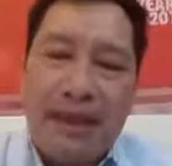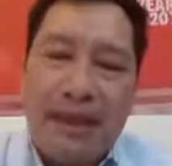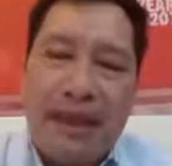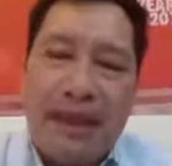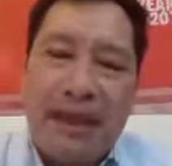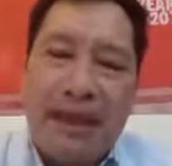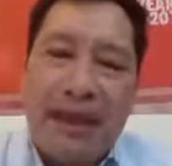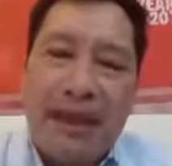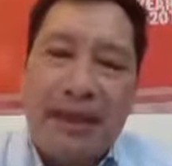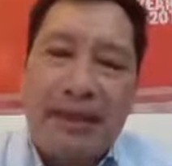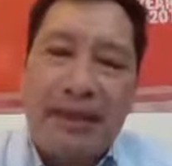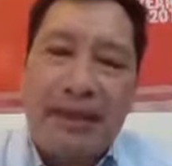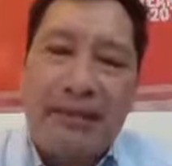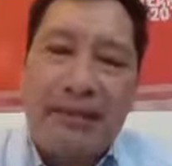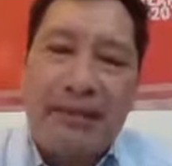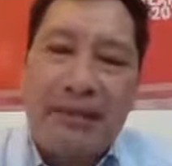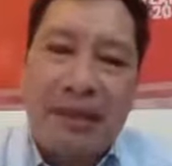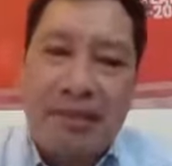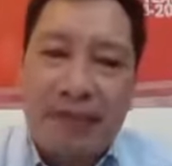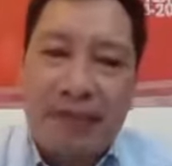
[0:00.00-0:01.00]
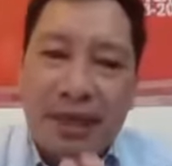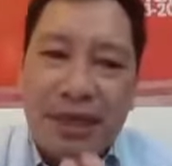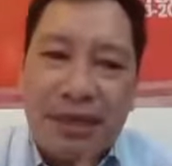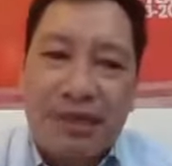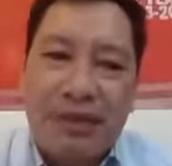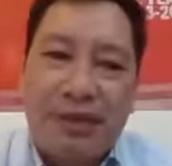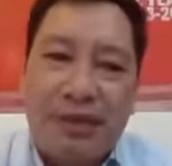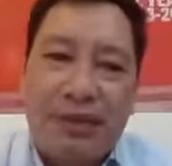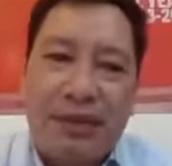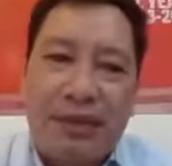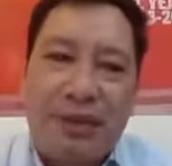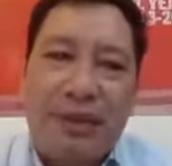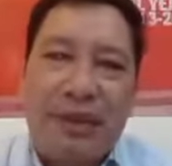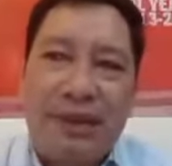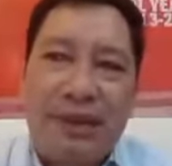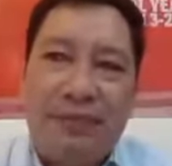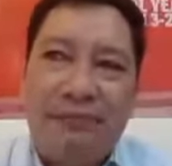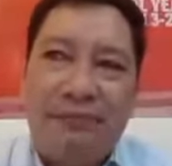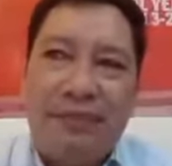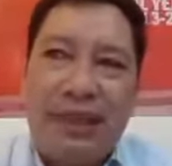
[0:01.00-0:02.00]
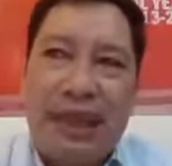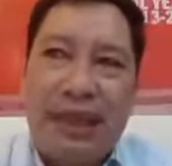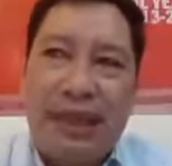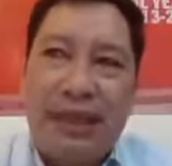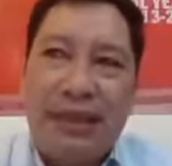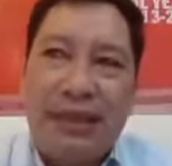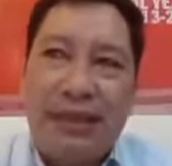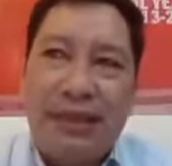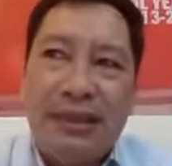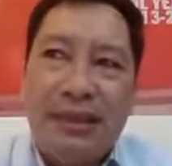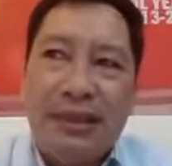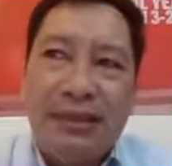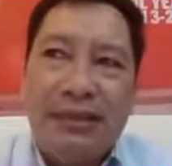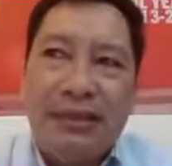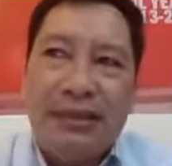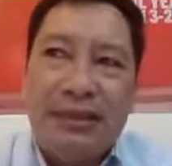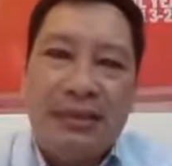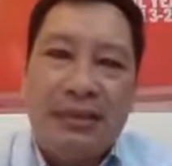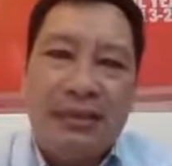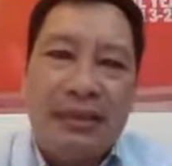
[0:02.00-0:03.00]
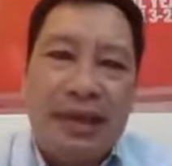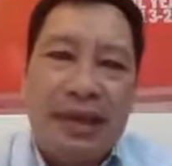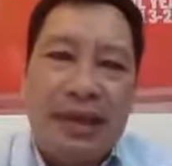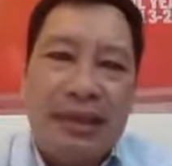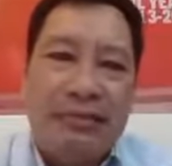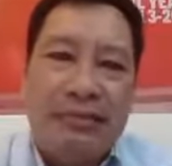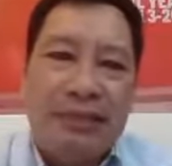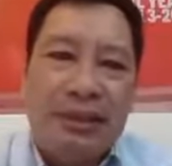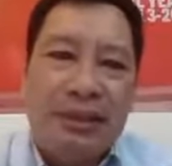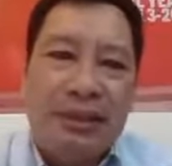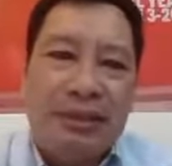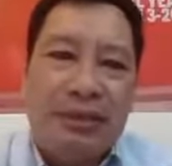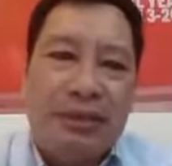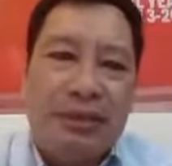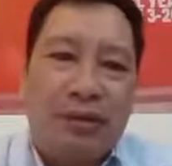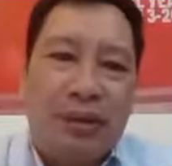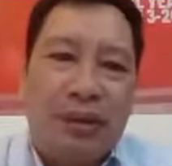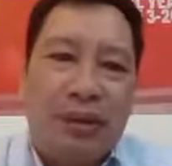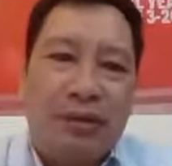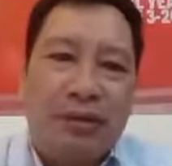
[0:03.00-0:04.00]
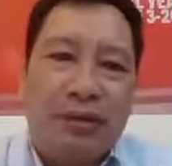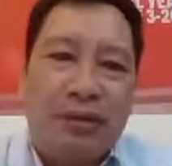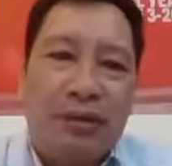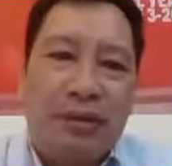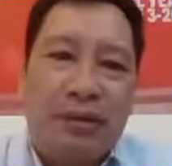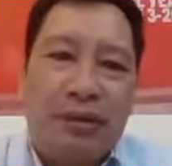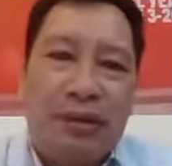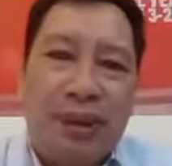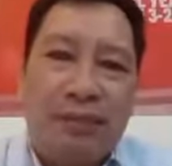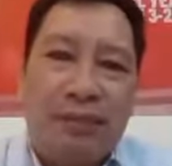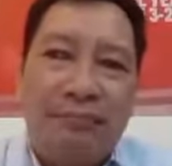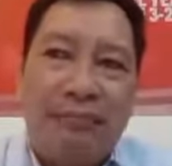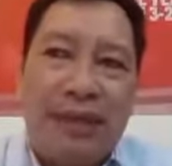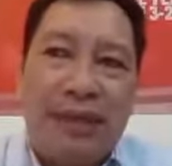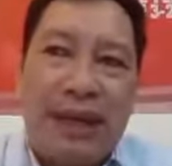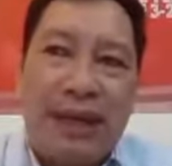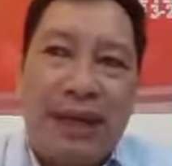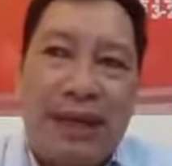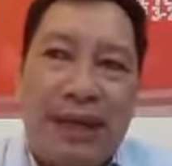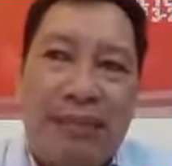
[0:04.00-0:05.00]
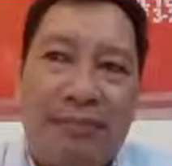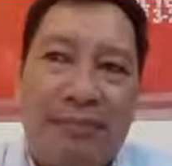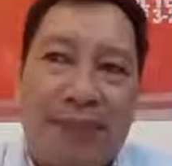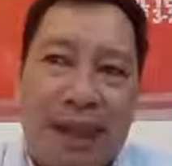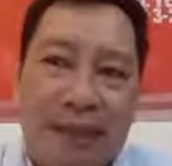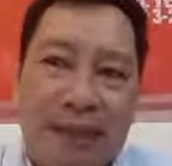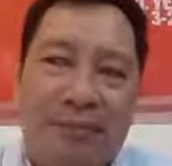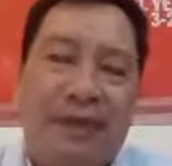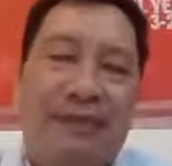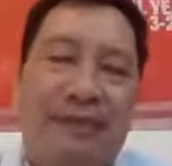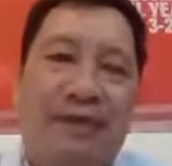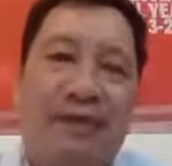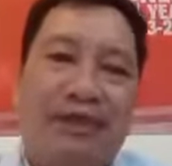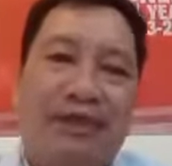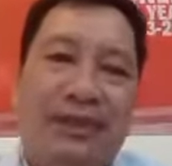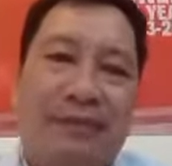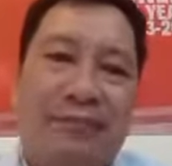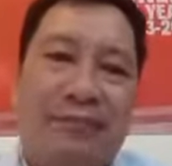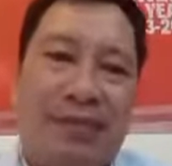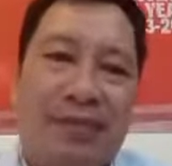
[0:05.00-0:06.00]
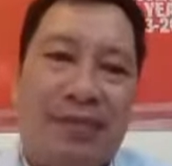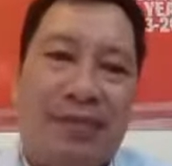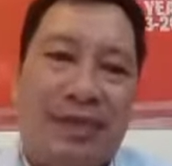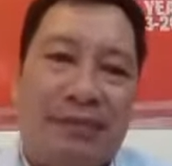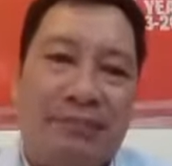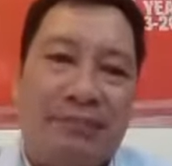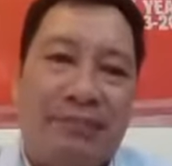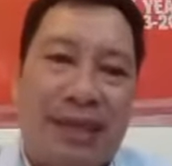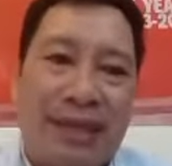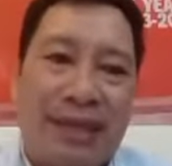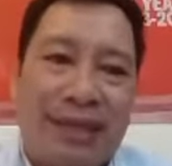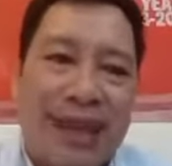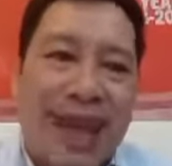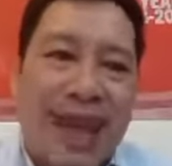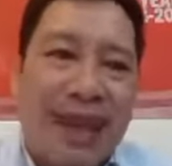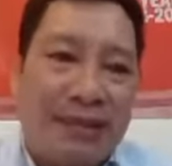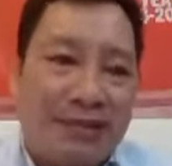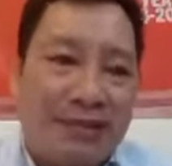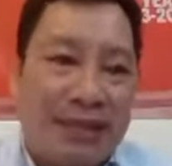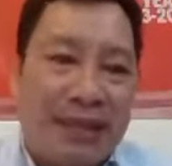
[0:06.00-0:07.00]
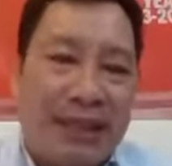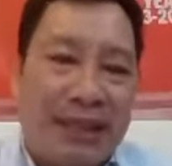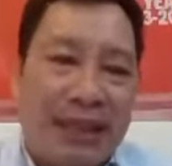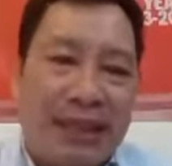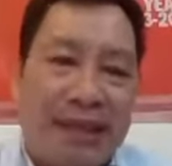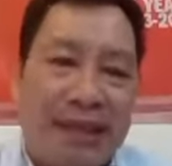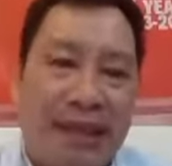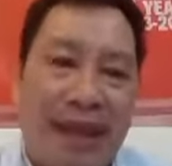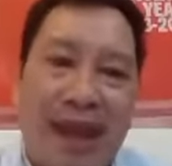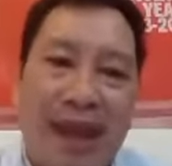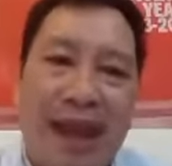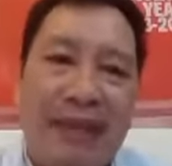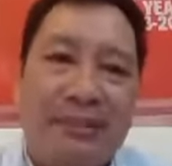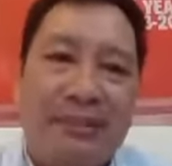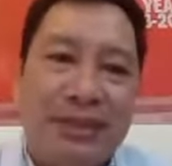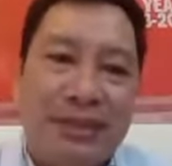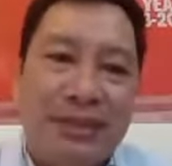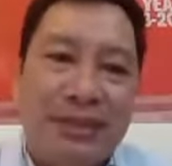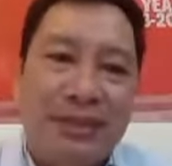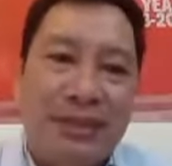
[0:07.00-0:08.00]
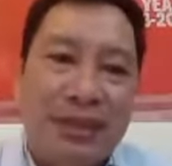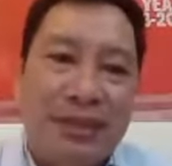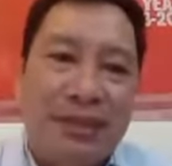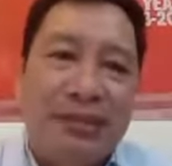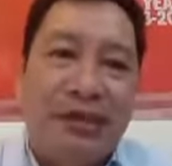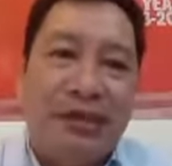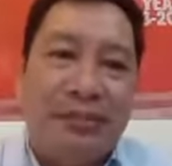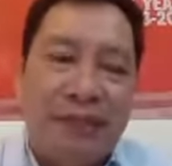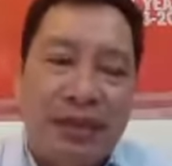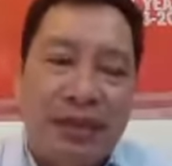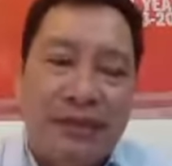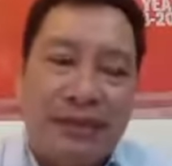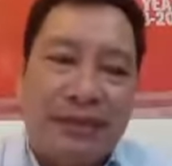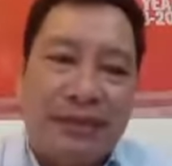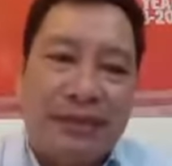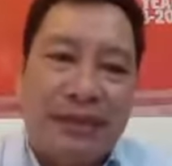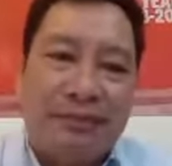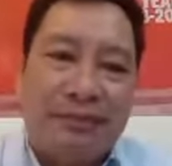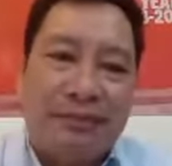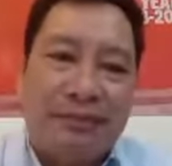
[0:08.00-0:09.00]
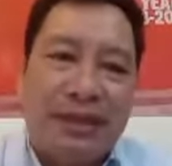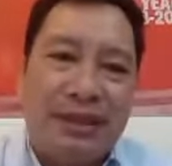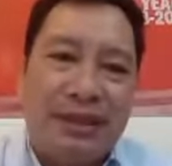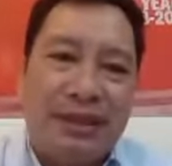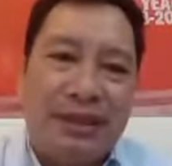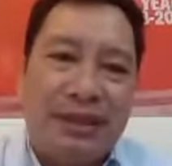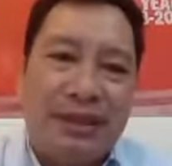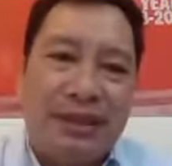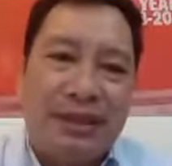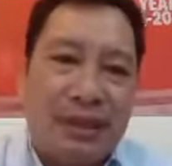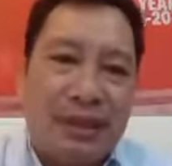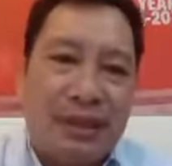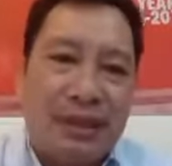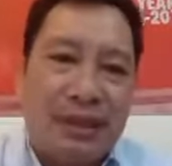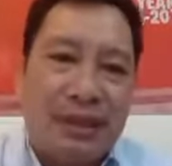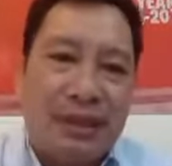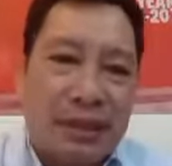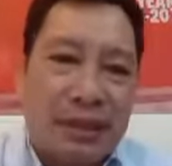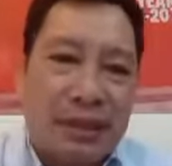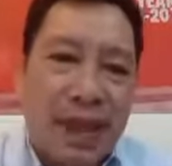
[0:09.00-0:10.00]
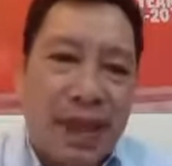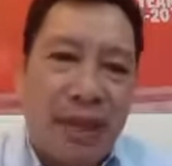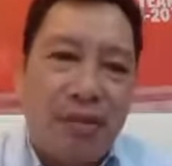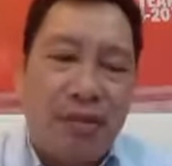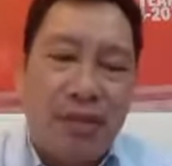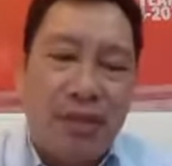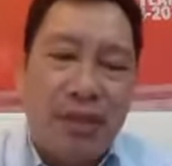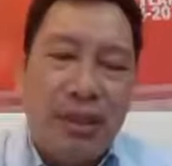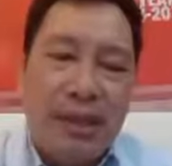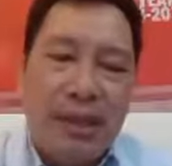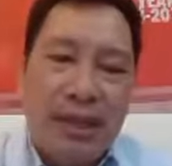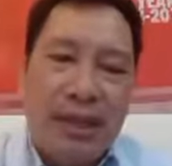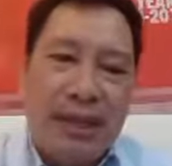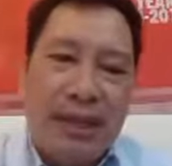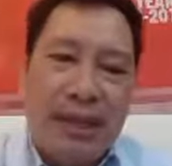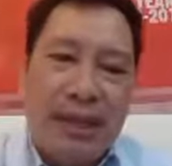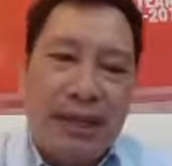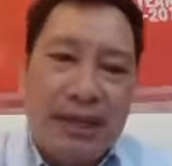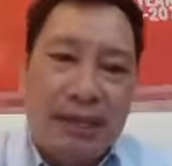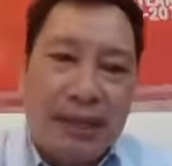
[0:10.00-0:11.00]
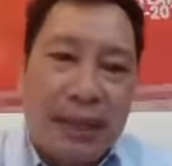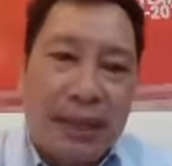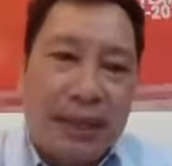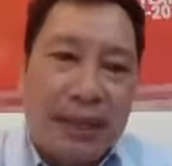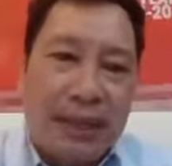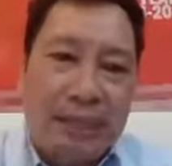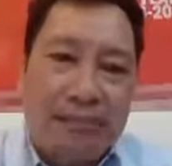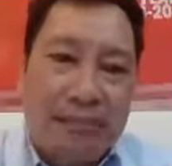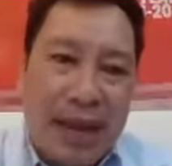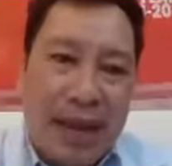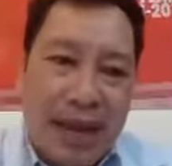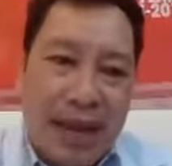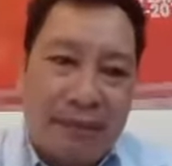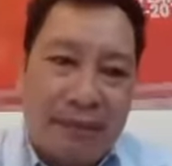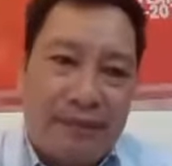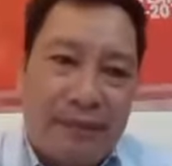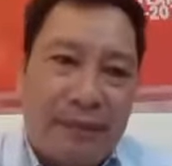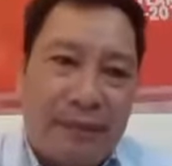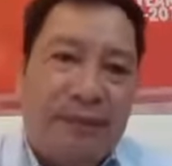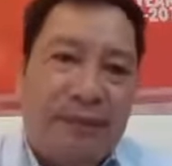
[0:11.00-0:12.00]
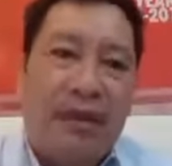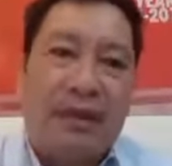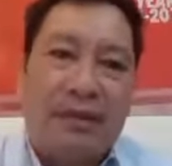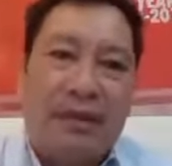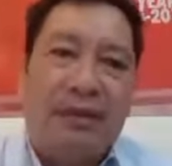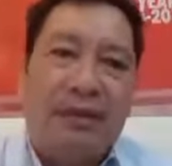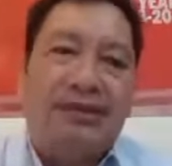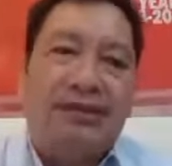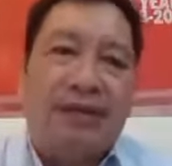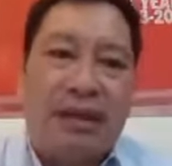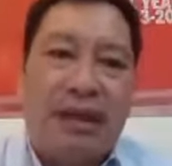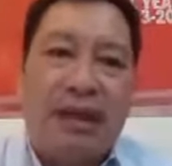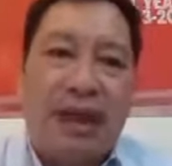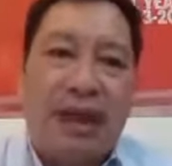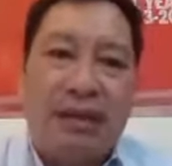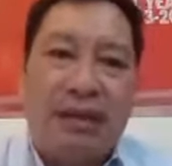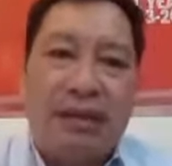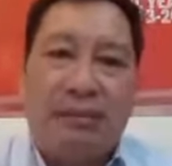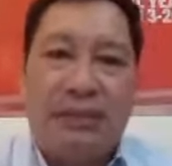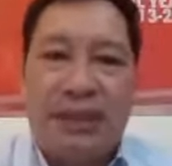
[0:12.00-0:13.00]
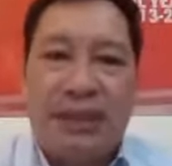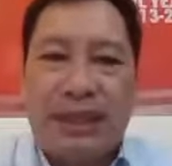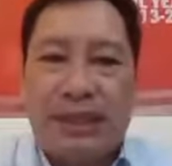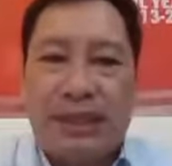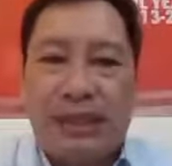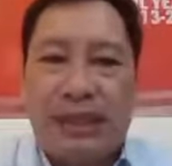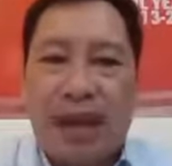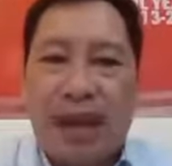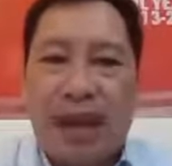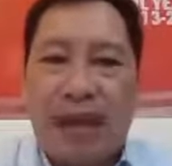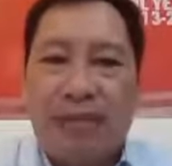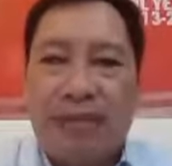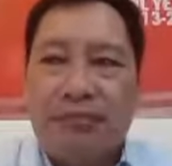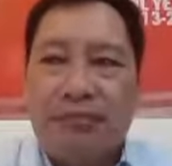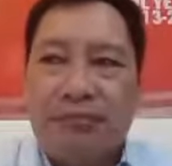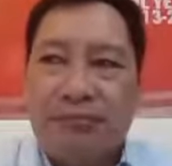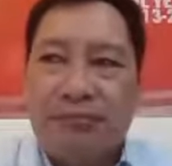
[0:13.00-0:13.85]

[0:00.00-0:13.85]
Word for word: à, trong khi đường ruột nó chiếm tới à, đường ruột nó chiếm tới là 70 phần trăm miễn dịch mà da chúng ta chỉ có 20 còn 10 phần trăm nữa là hệ thống mạch máu hệ thống các niêm mạc vân vân nó sẽ có hệ thống miễn dịch ở đó